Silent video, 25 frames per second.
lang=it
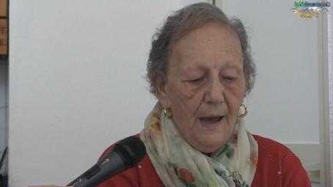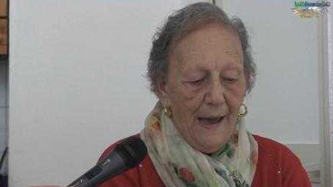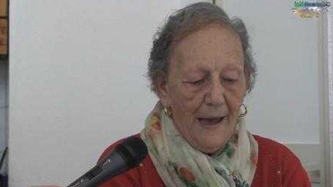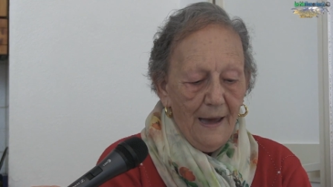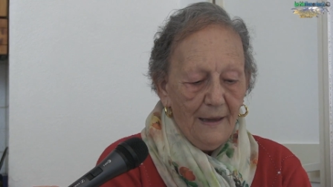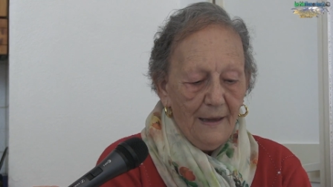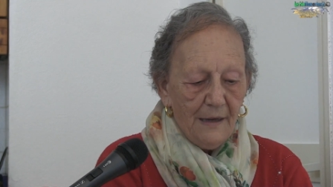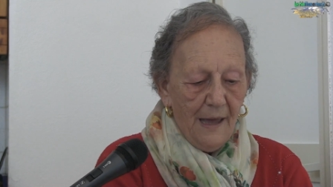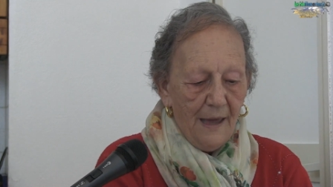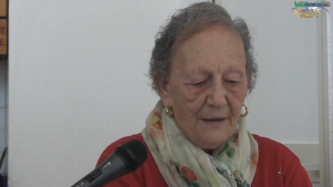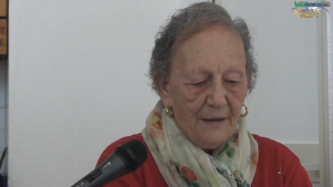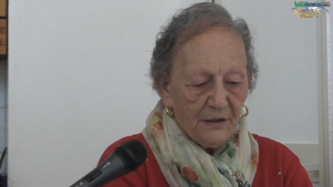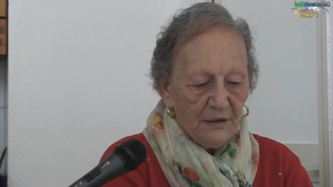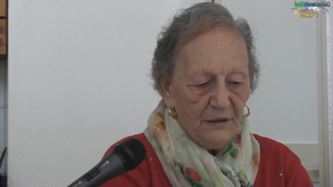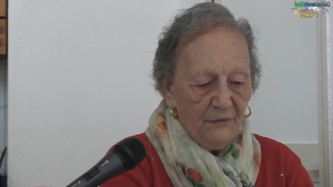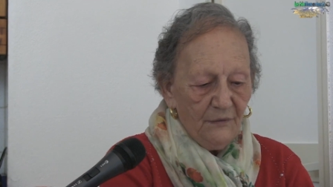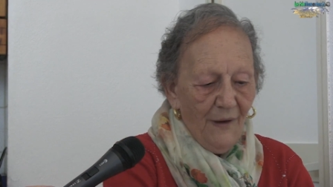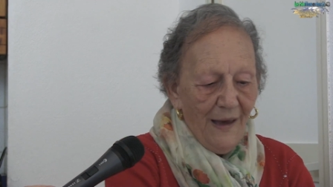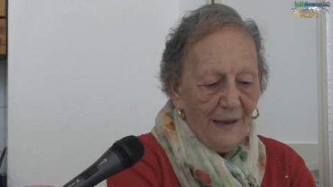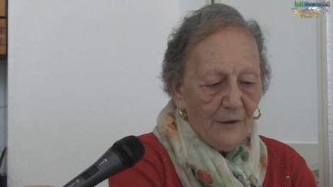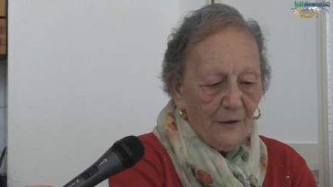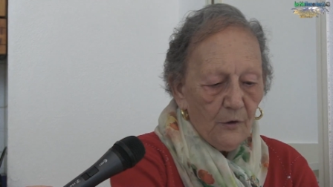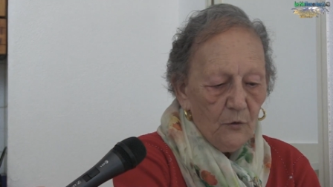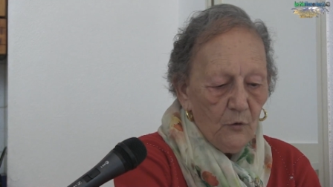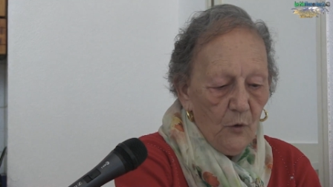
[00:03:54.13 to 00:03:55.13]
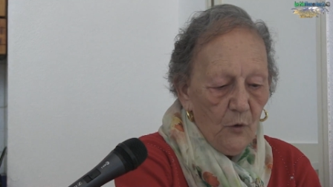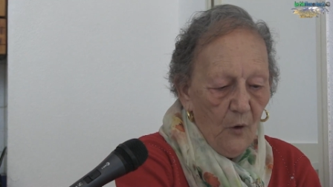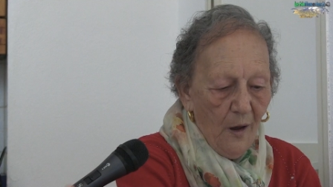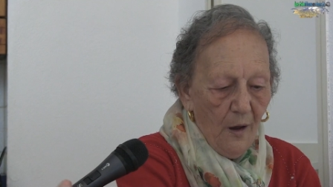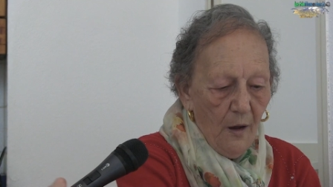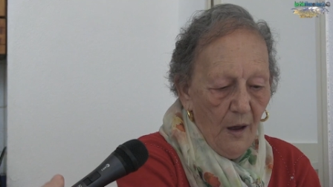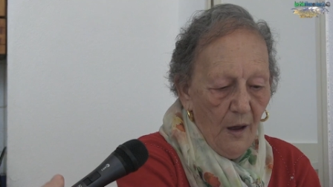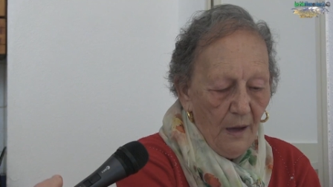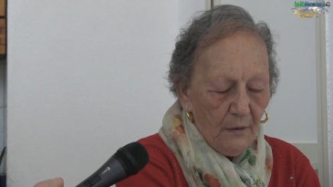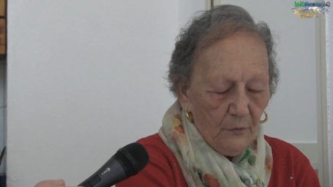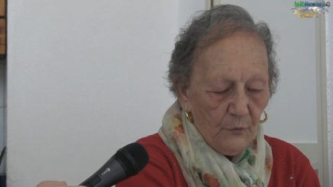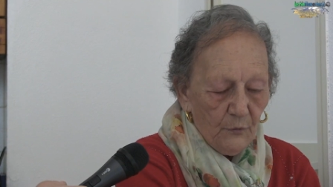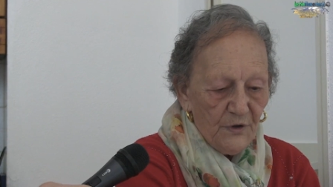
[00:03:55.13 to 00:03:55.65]
arrivarono
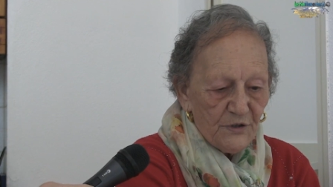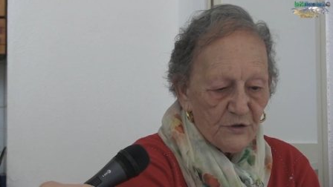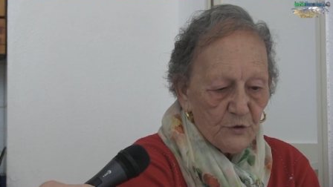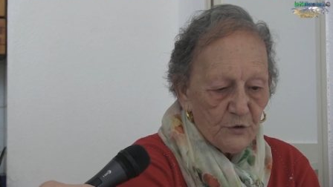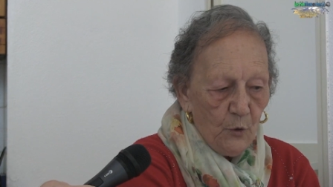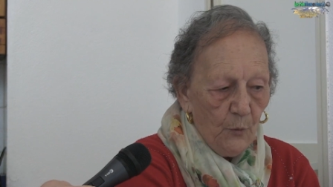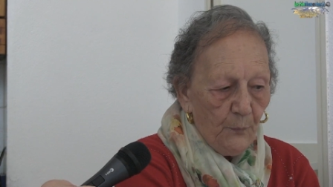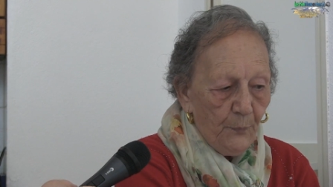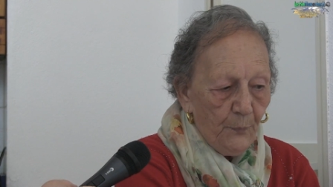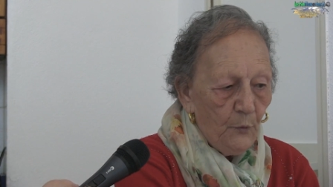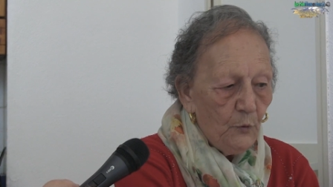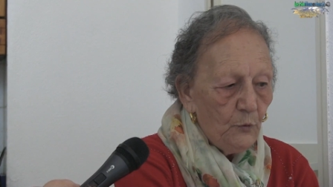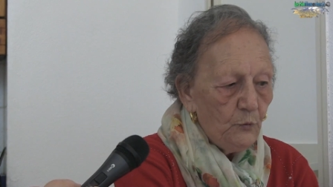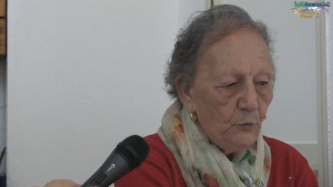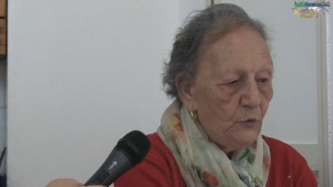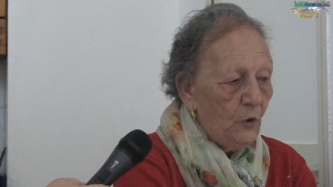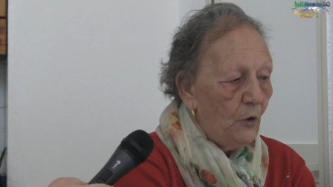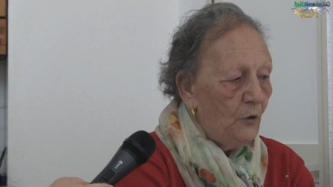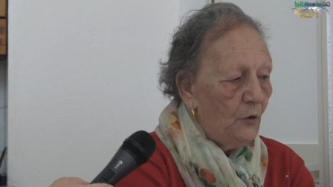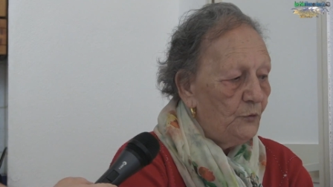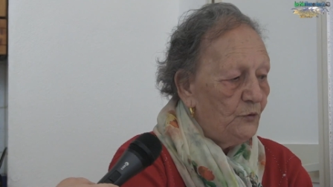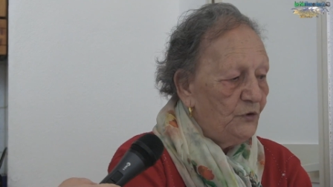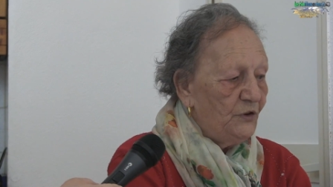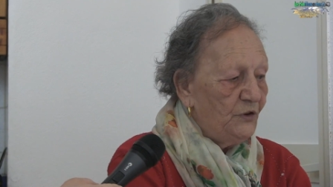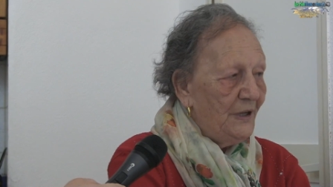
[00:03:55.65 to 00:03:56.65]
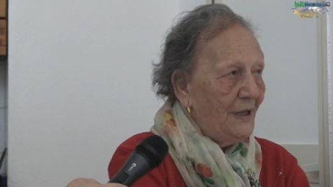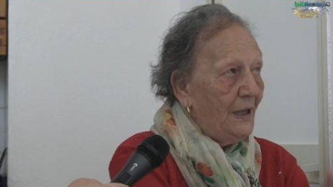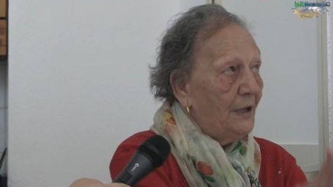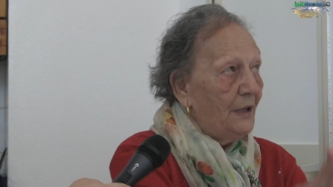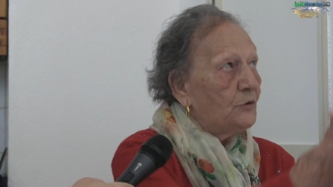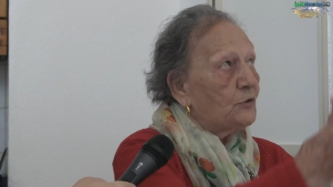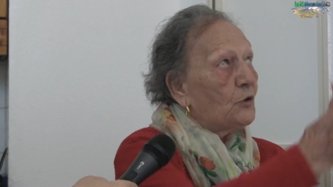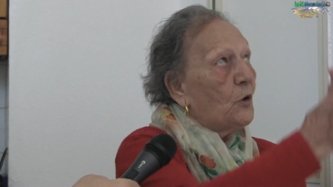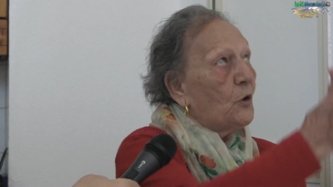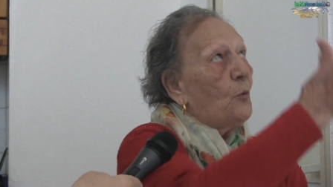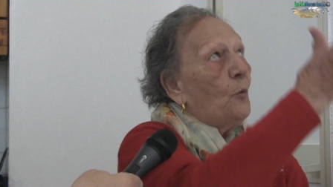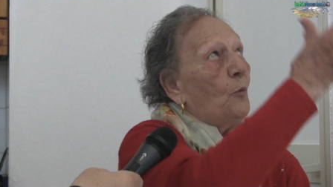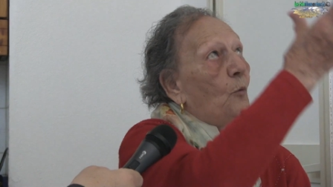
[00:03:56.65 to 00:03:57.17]
a questo punto,
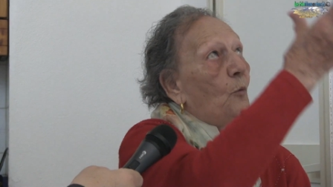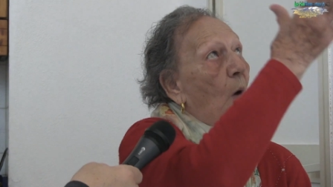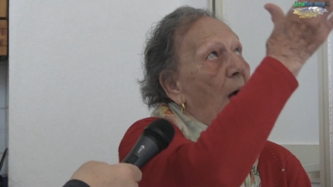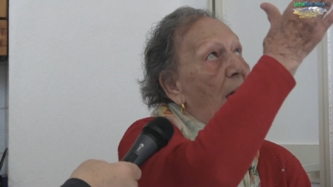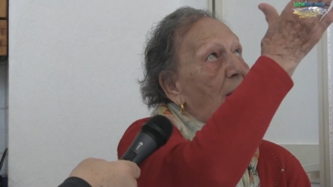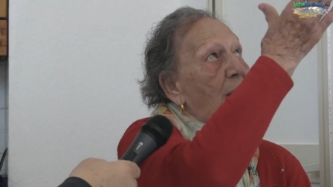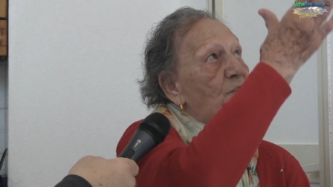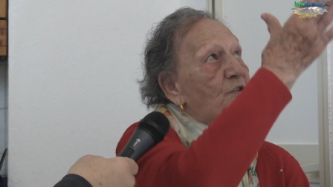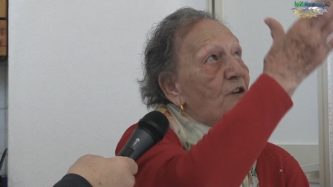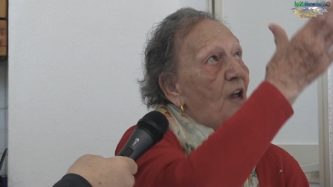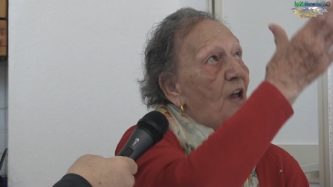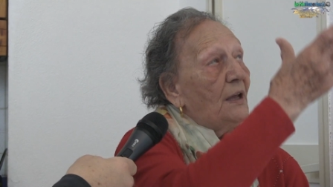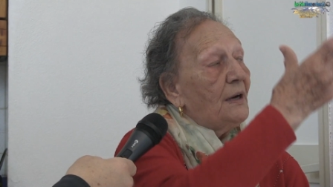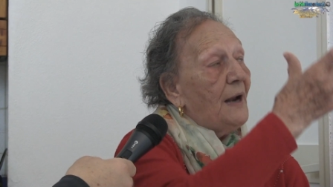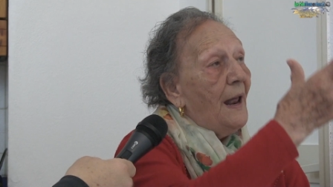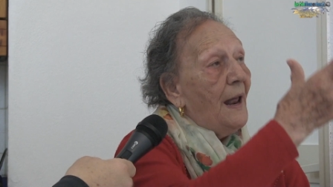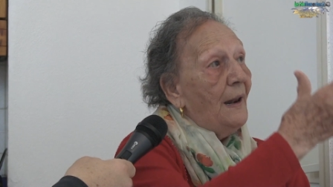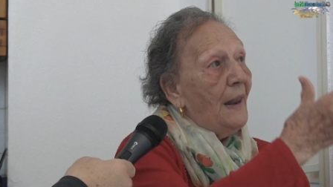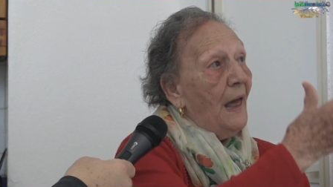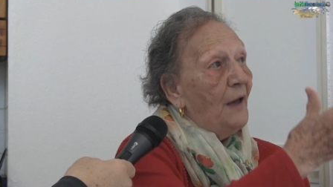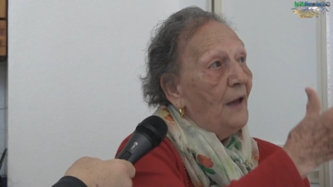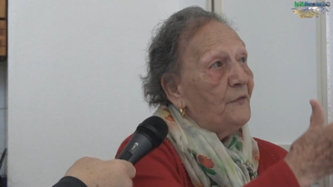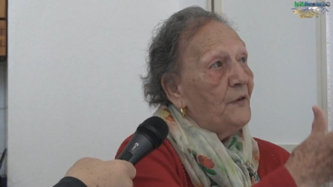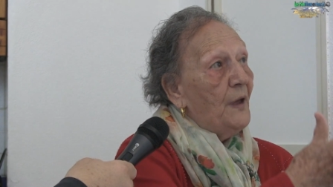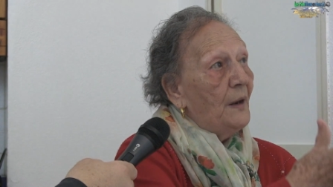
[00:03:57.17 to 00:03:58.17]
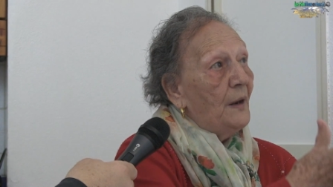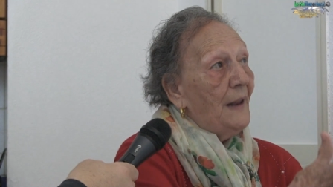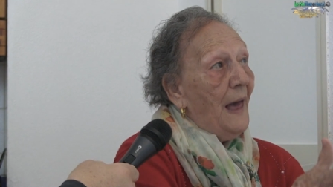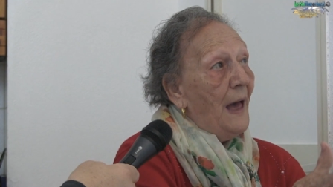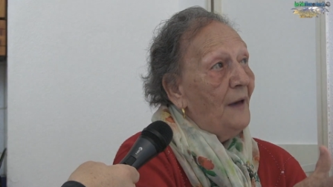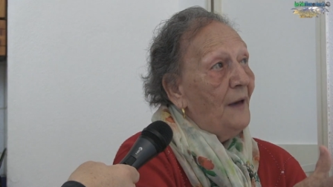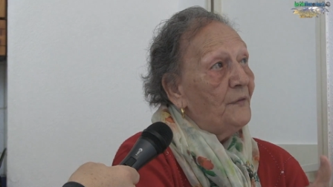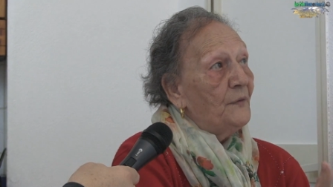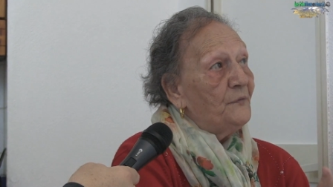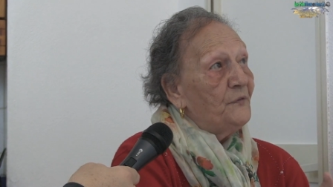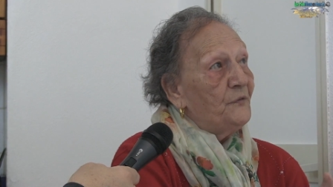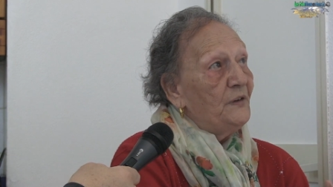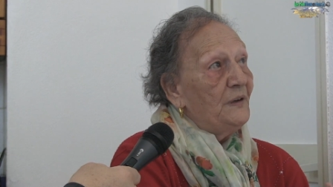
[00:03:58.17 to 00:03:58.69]
dietro qua c'era la,
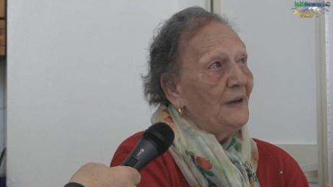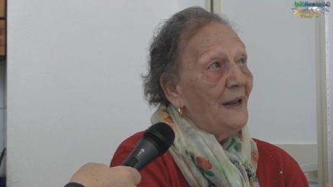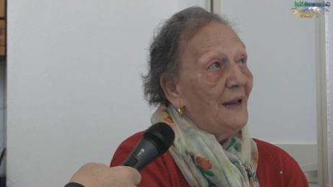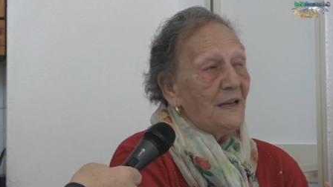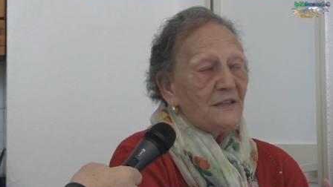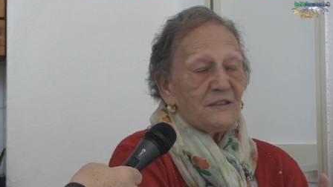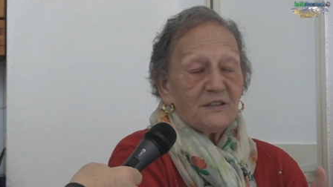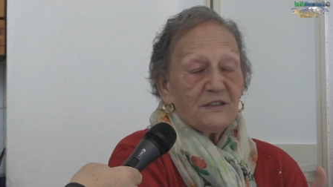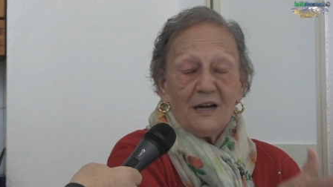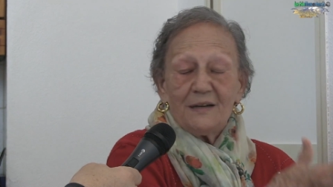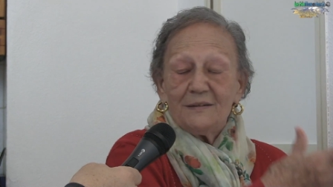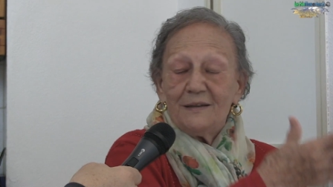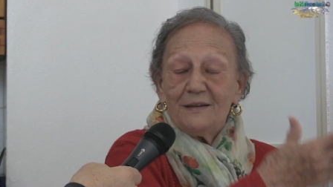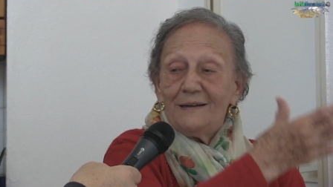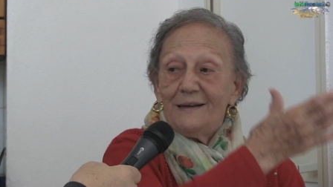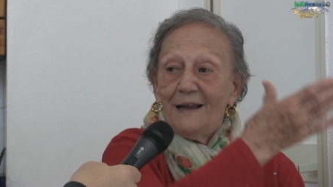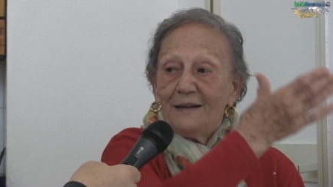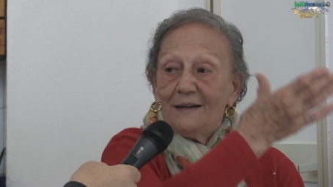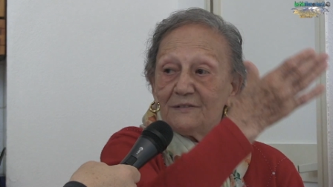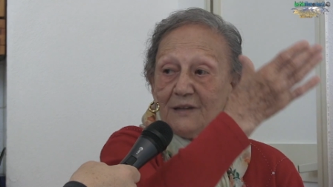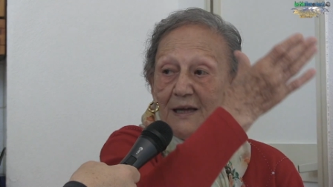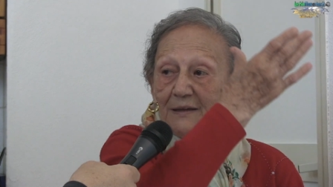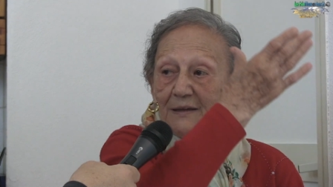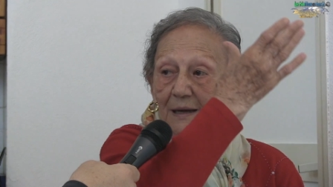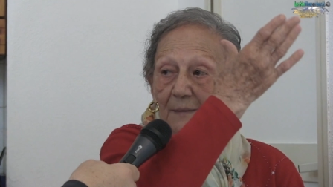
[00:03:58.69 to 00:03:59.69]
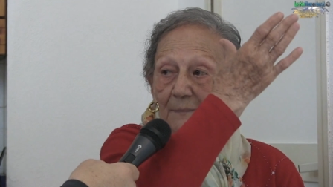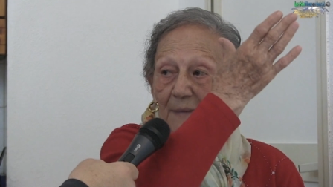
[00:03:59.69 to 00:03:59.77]
la, finestra dell'altare